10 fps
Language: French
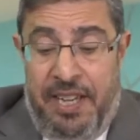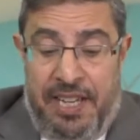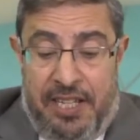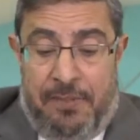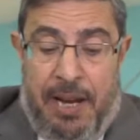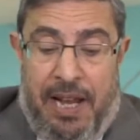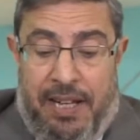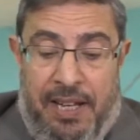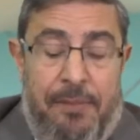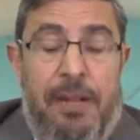yesh
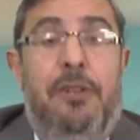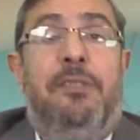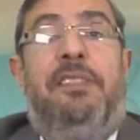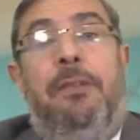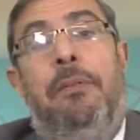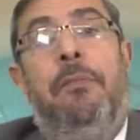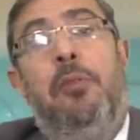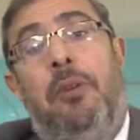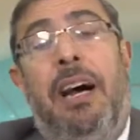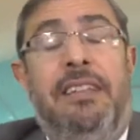melachim
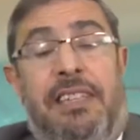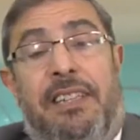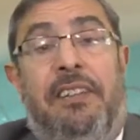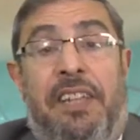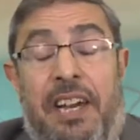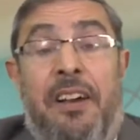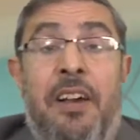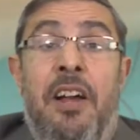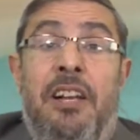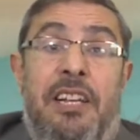c'est-à-dire
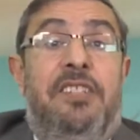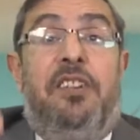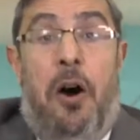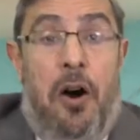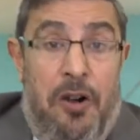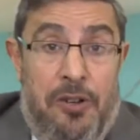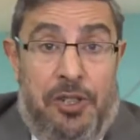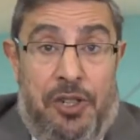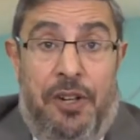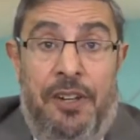les
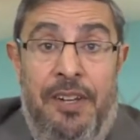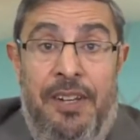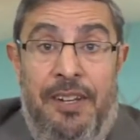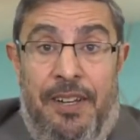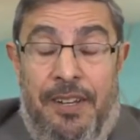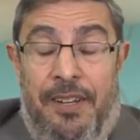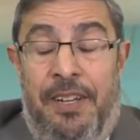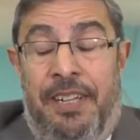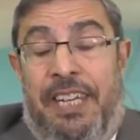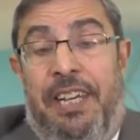anges euh,
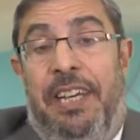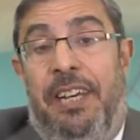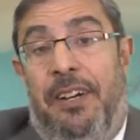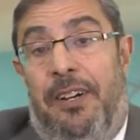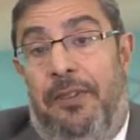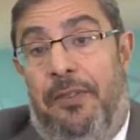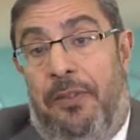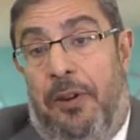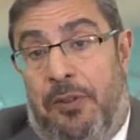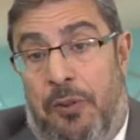qui
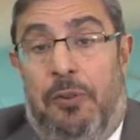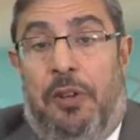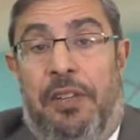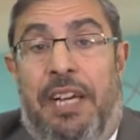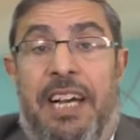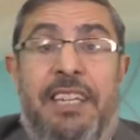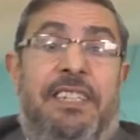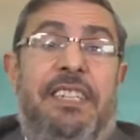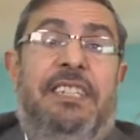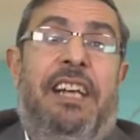euh, sont en
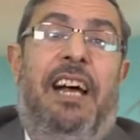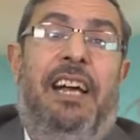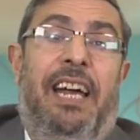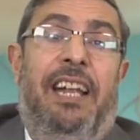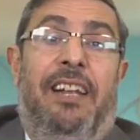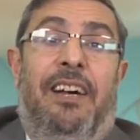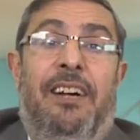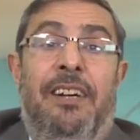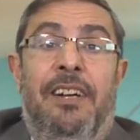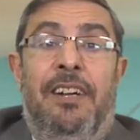Eretz
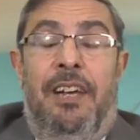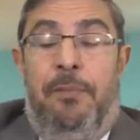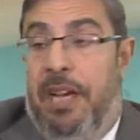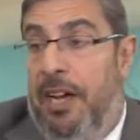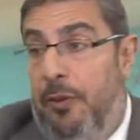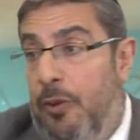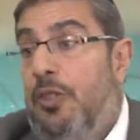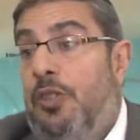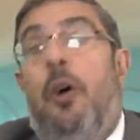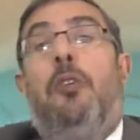Israël, eh bien, ne
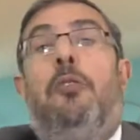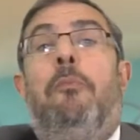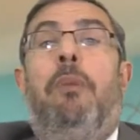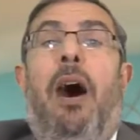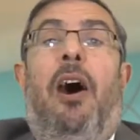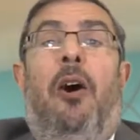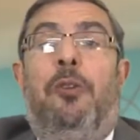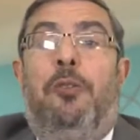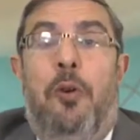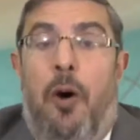sortent pas
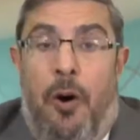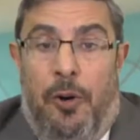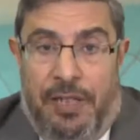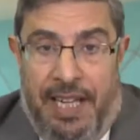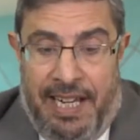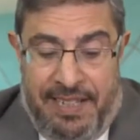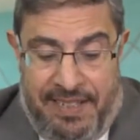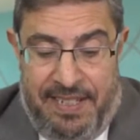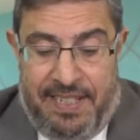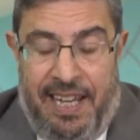en dehors
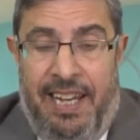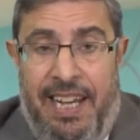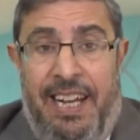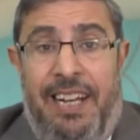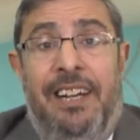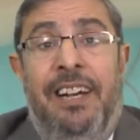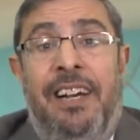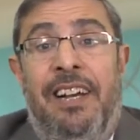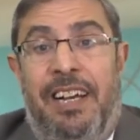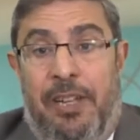d'Eretz Israël,
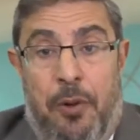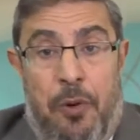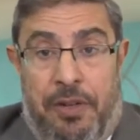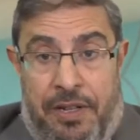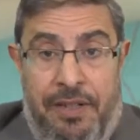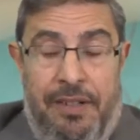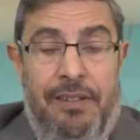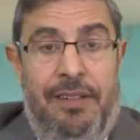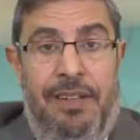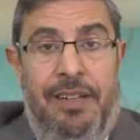et donc,
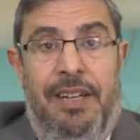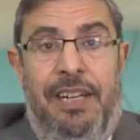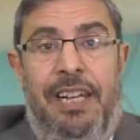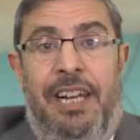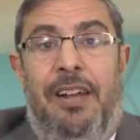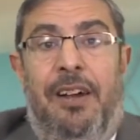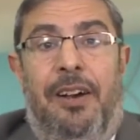ils